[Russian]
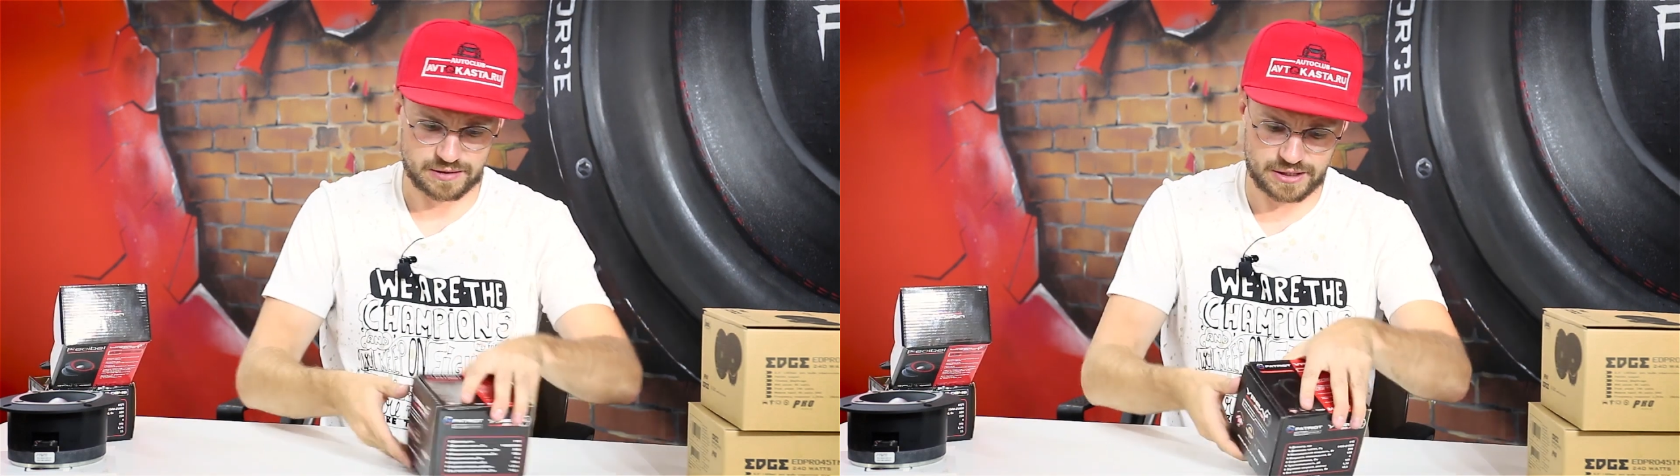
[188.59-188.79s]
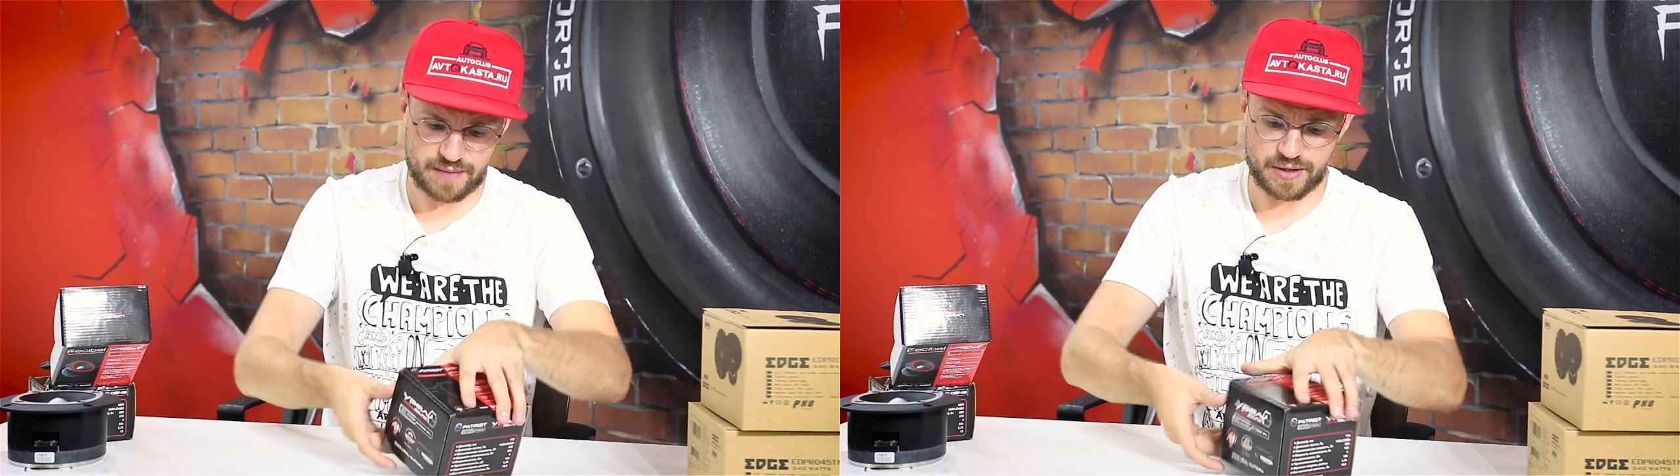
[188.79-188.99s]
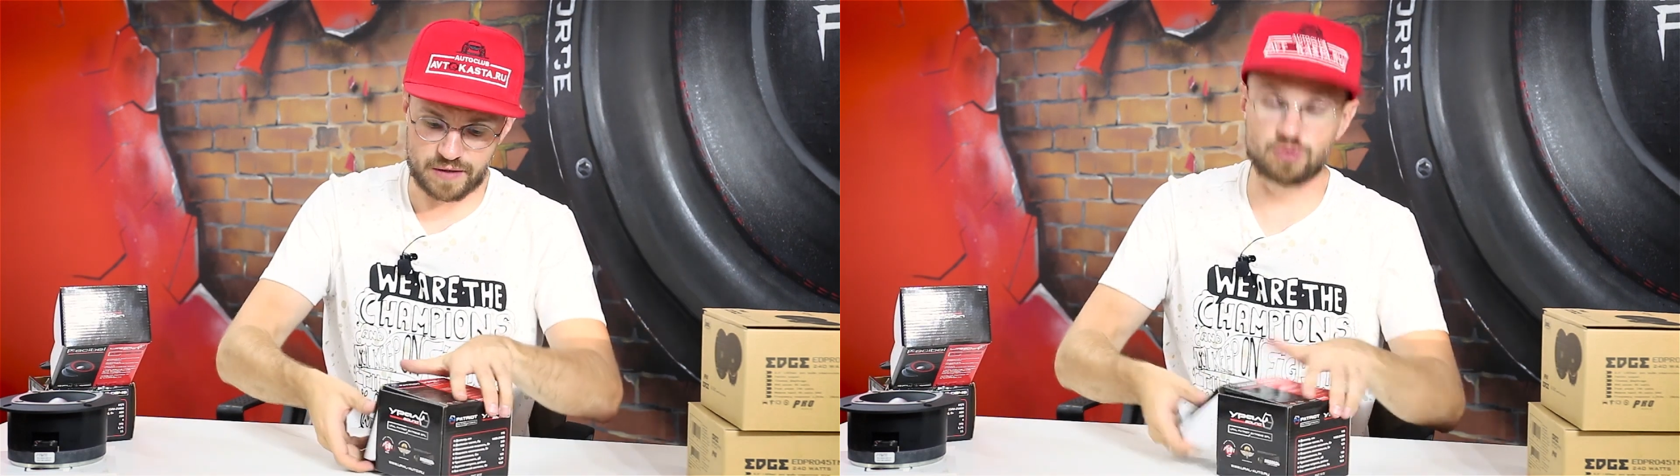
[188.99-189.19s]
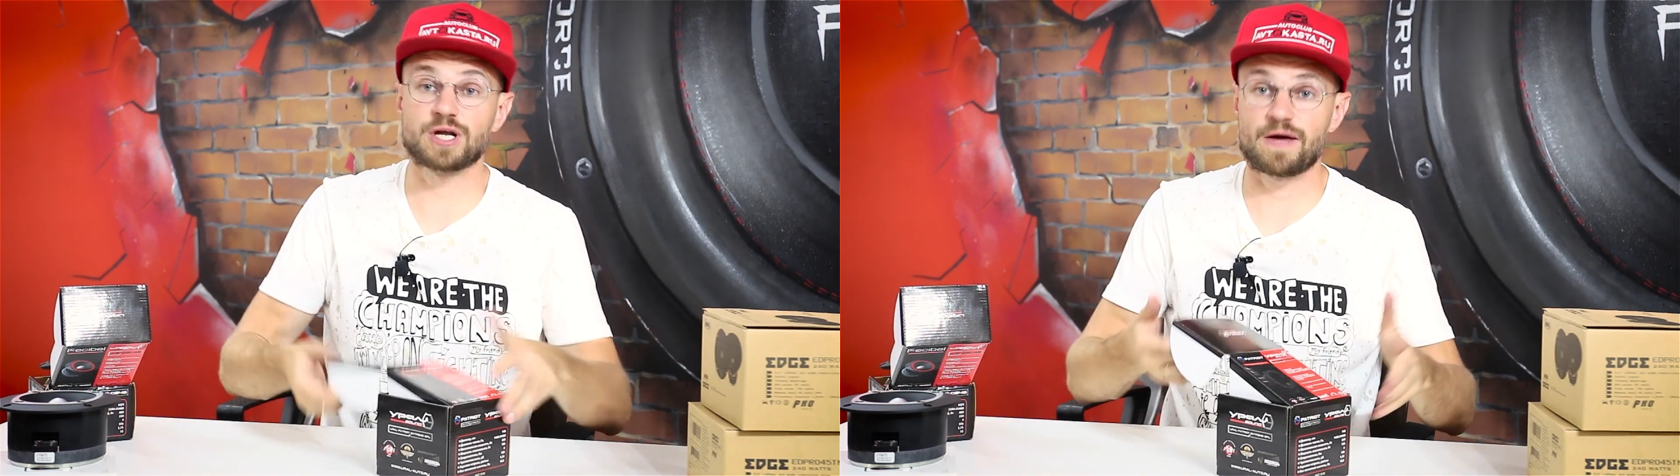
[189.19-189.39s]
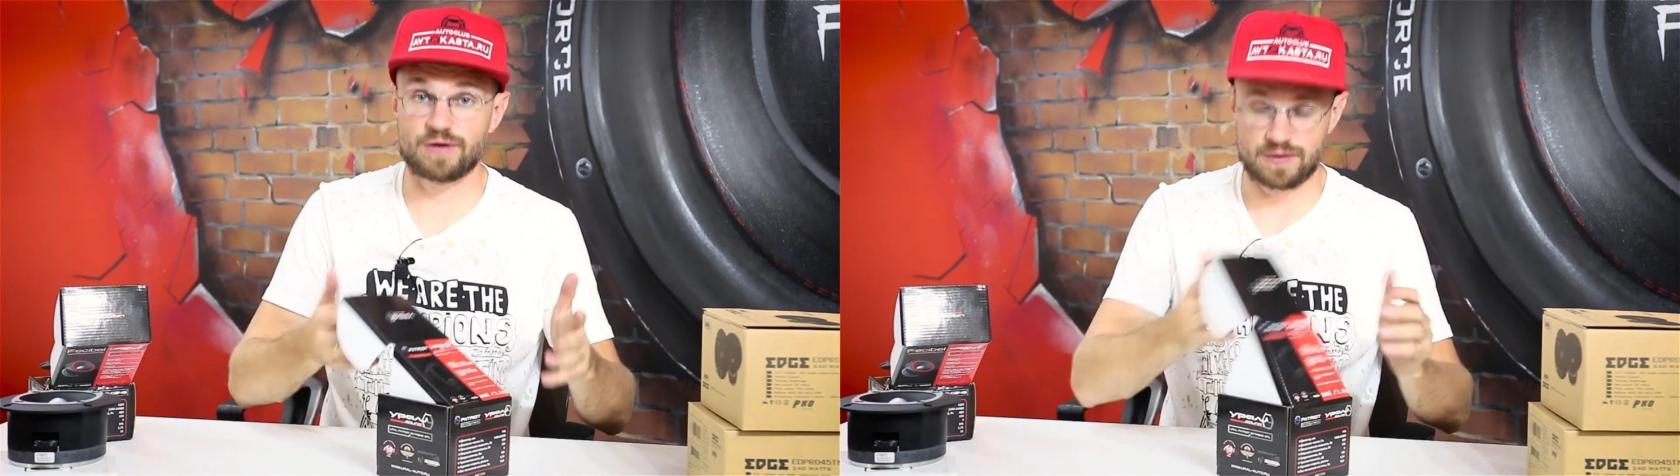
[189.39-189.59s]
динамик и вот
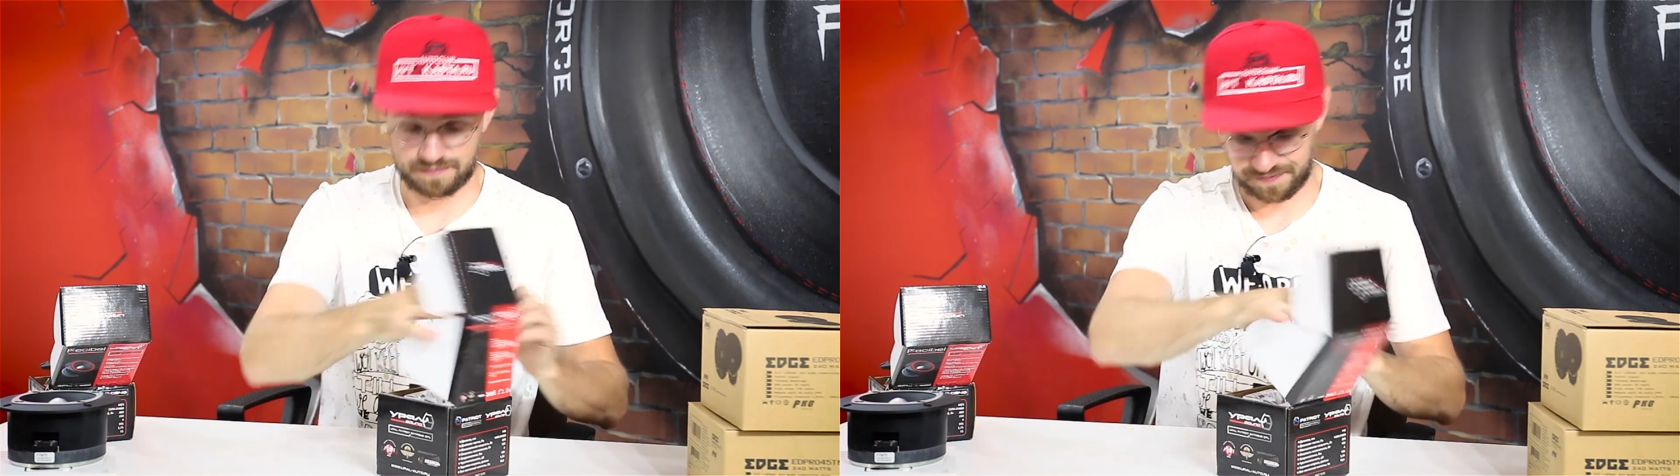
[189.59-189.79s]
драйвер.